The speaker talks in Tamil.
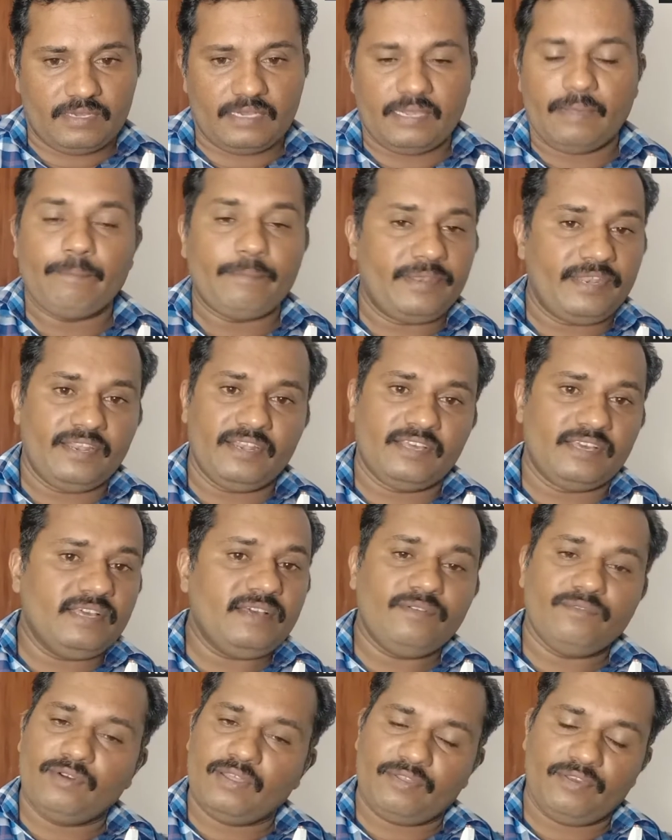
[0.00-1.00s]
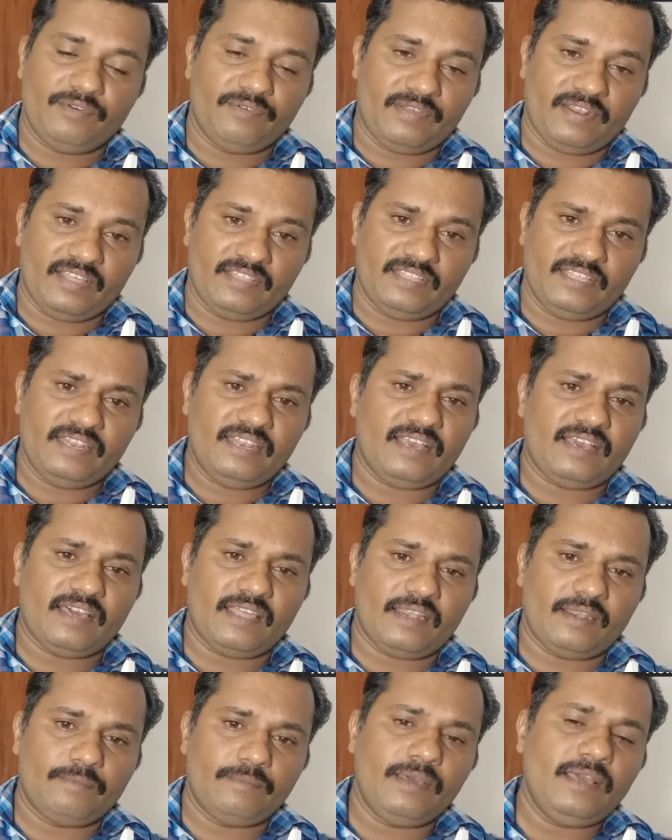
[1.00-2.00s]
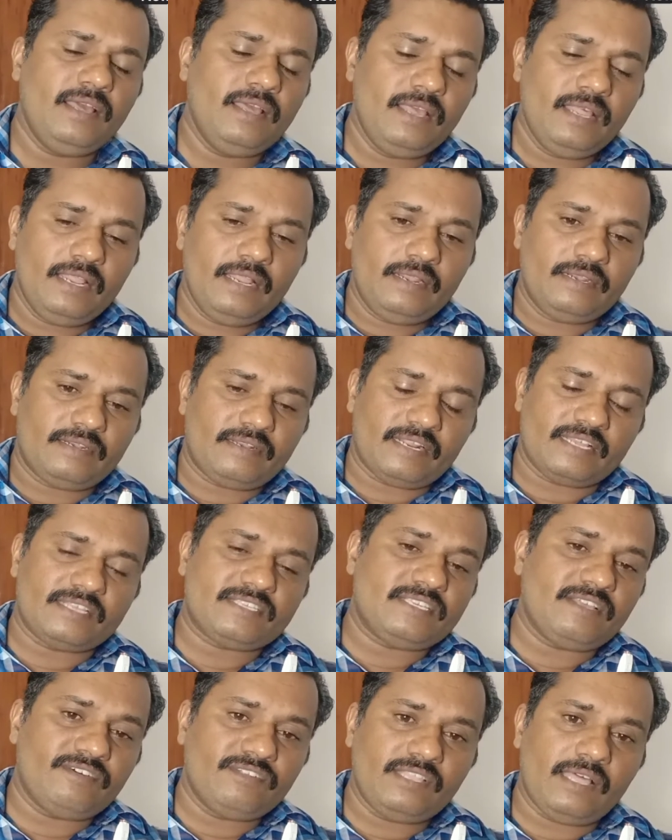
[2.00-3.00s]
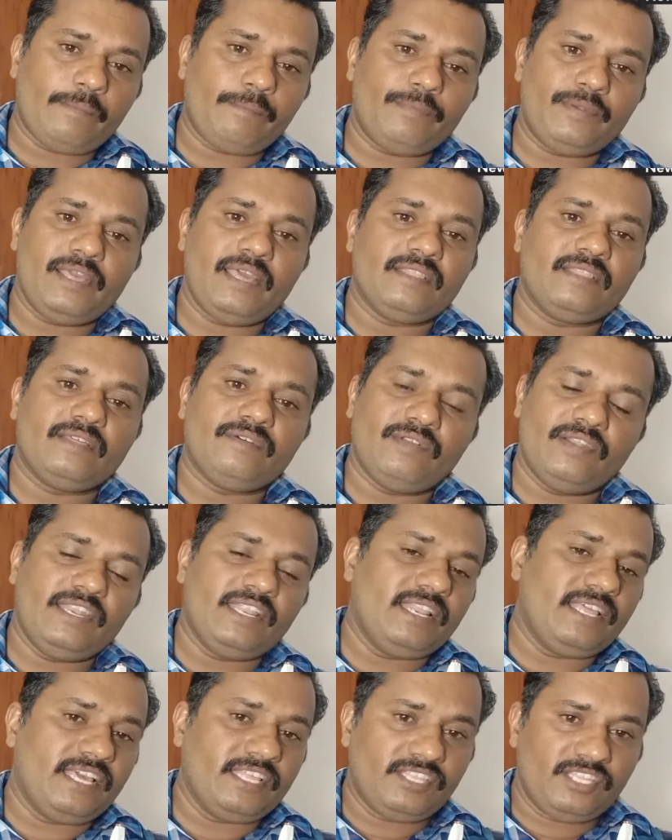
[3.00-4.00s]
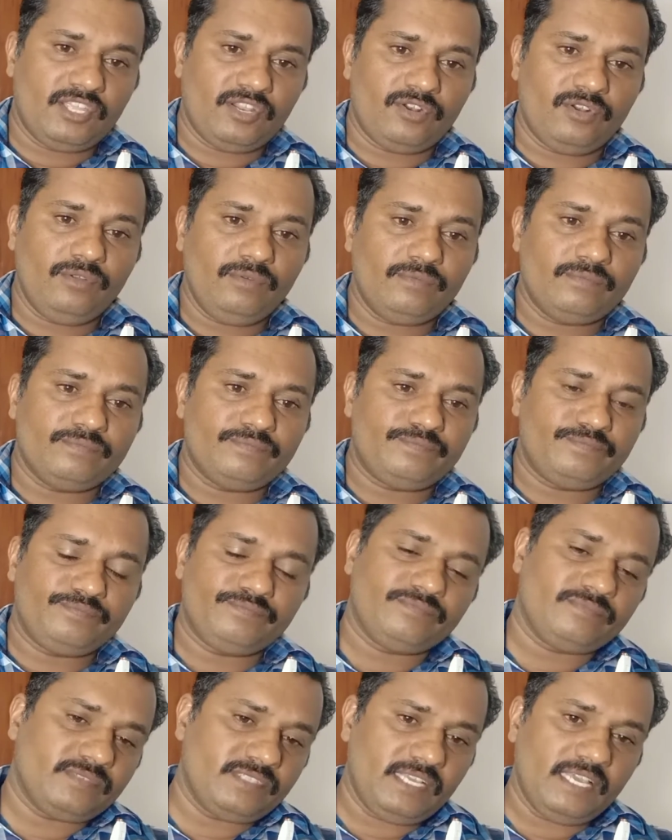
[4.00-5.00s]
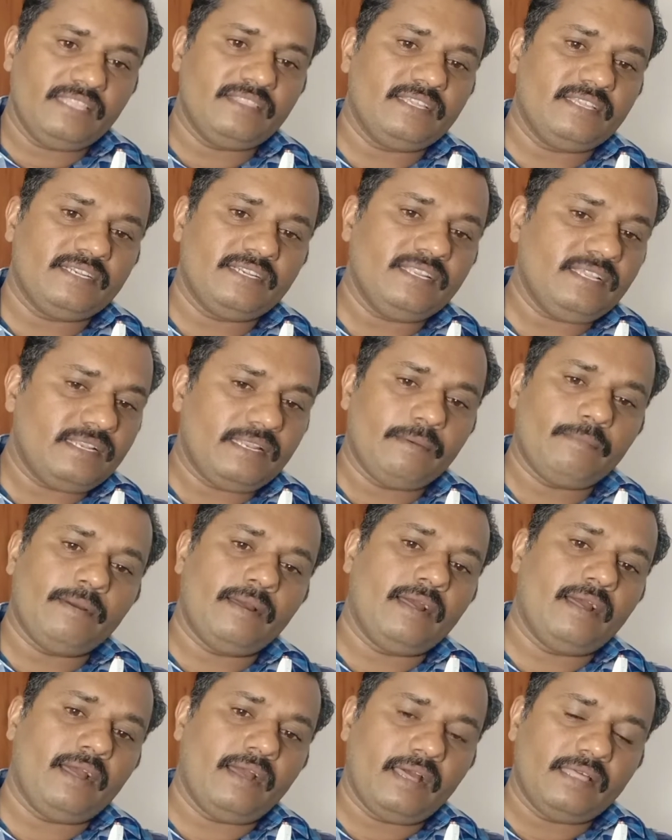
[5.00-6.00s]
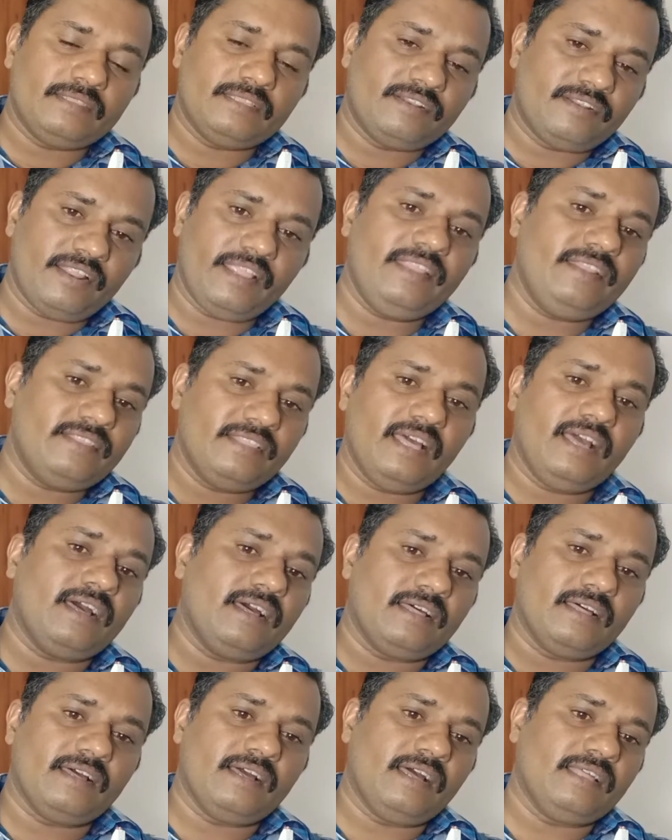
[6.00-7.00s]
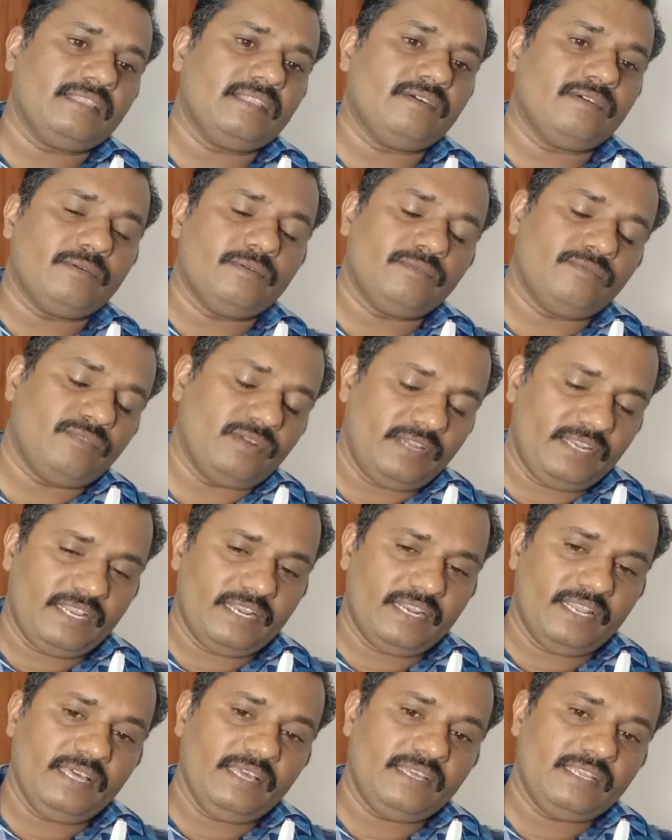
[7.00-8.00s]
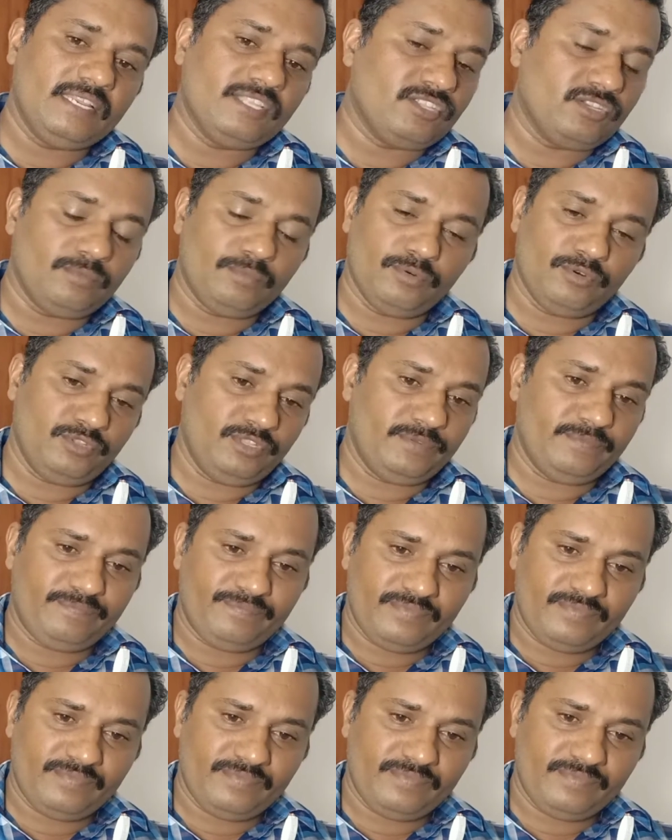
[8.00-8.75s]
கம்பெனிகளுக்கு வரவே வராது என்ன காரணம்னா ட்ரக்ஸை வந்து அப்படியே அந்த வண்டியில் ஏற்றிடுறோம் ஏற்றிட்டு நம்ம அந்த ட்ரெயின் தான் அந்த வண்டிகளை இழுத்துட்டு போகுது